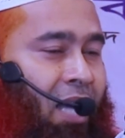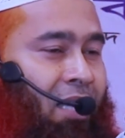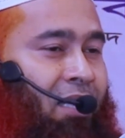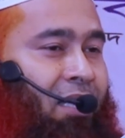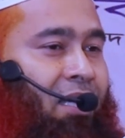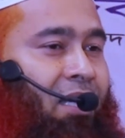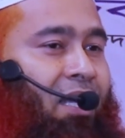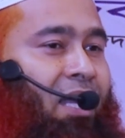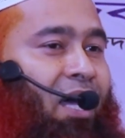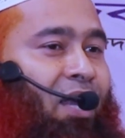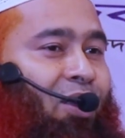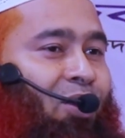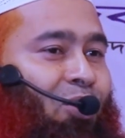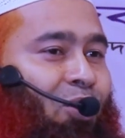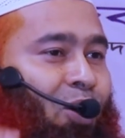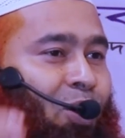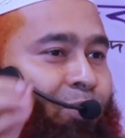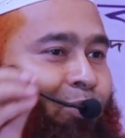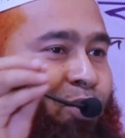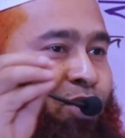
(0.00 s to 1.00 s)
আল্লাহর
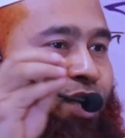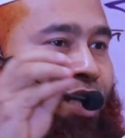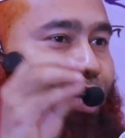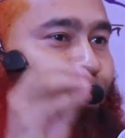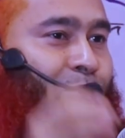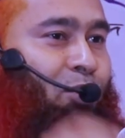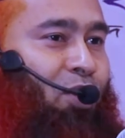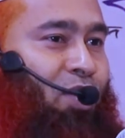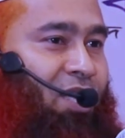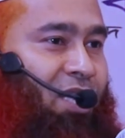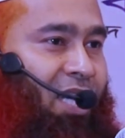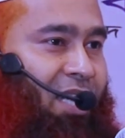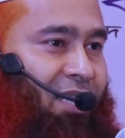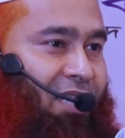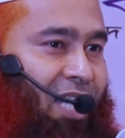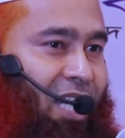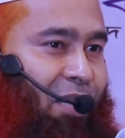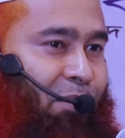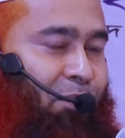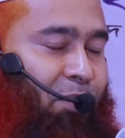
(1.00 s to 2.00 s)
রহমতের
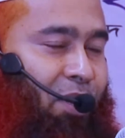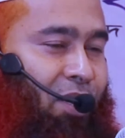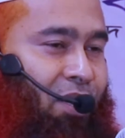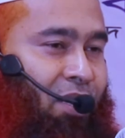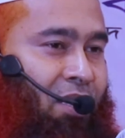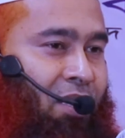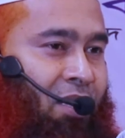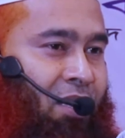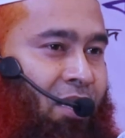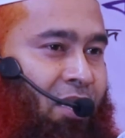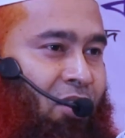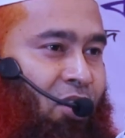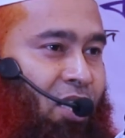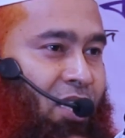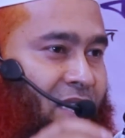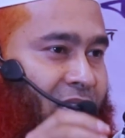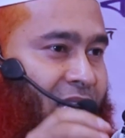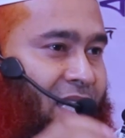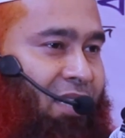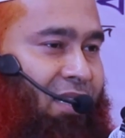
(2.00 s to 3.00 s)
মধ্যেই থাকবে
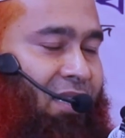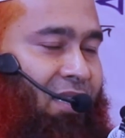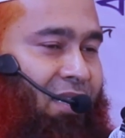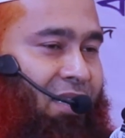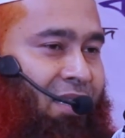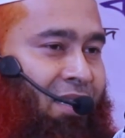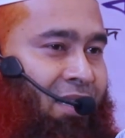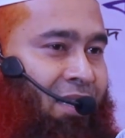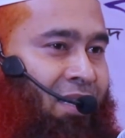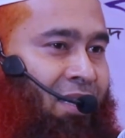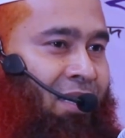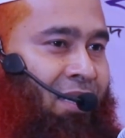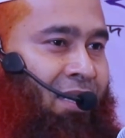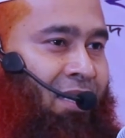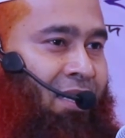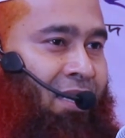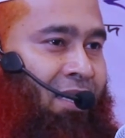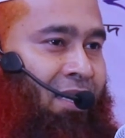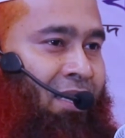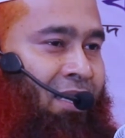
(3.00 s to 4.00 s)
অর্থাৎ
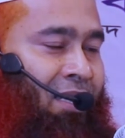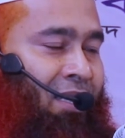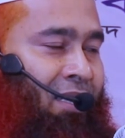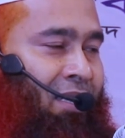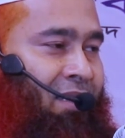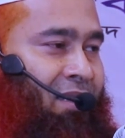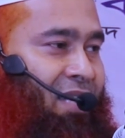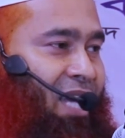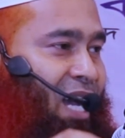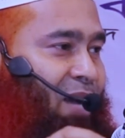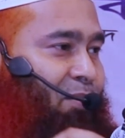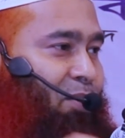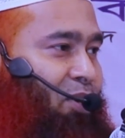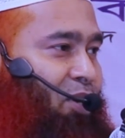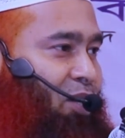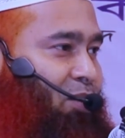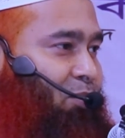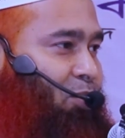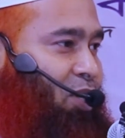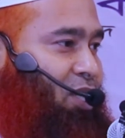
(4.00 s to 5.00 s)

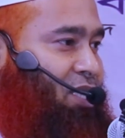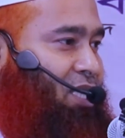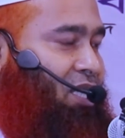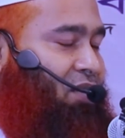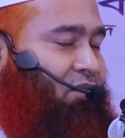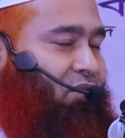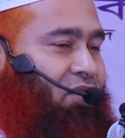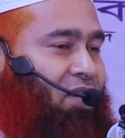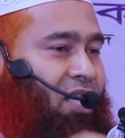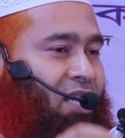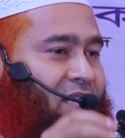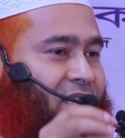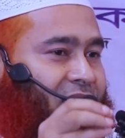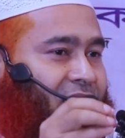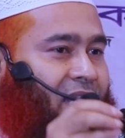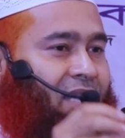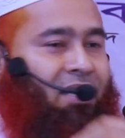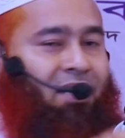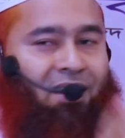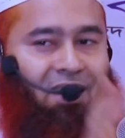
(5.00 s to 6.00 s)
সাহাবিগণ বলছেন ফিল
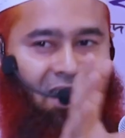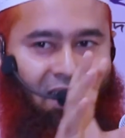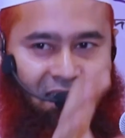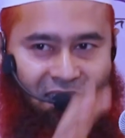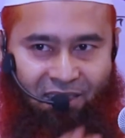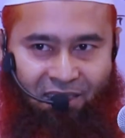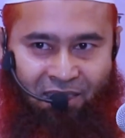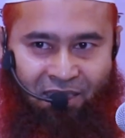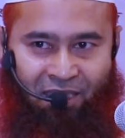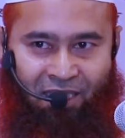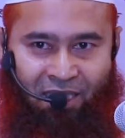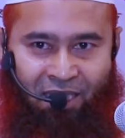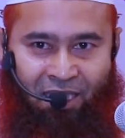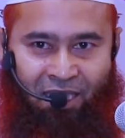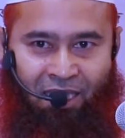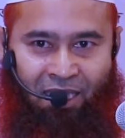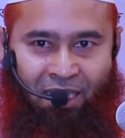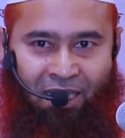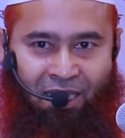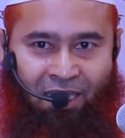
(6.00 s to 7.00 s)
জান্না
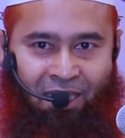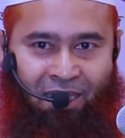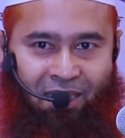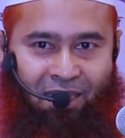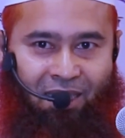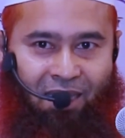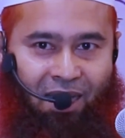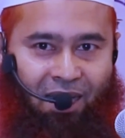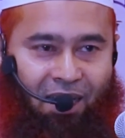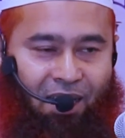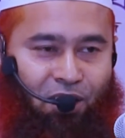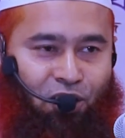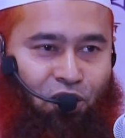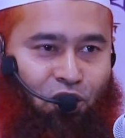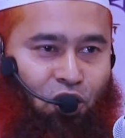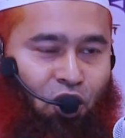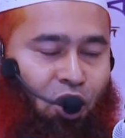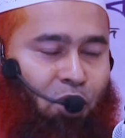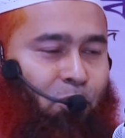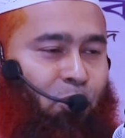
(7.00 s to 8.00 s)
তারা
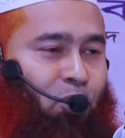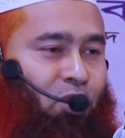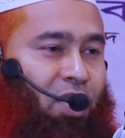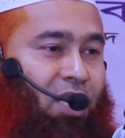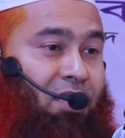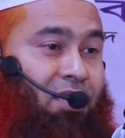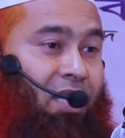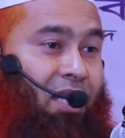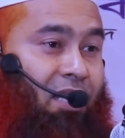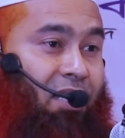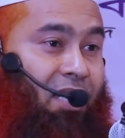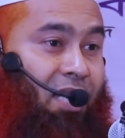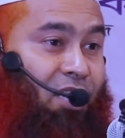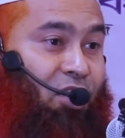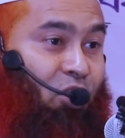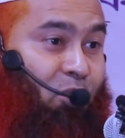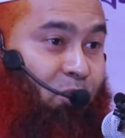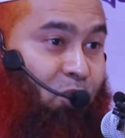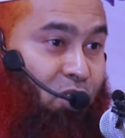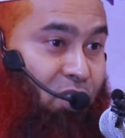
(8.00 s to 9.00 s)
সর্বদা
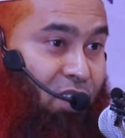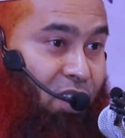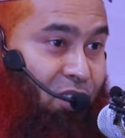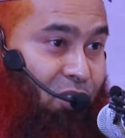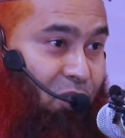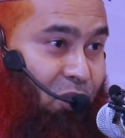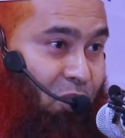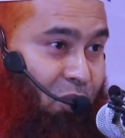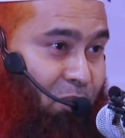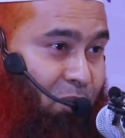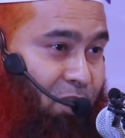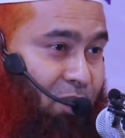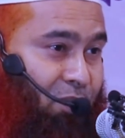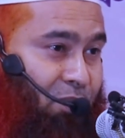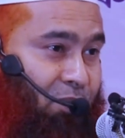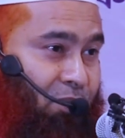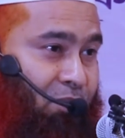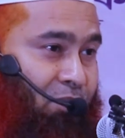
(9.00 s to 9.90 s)
জান্নাতে অবস্থান করবে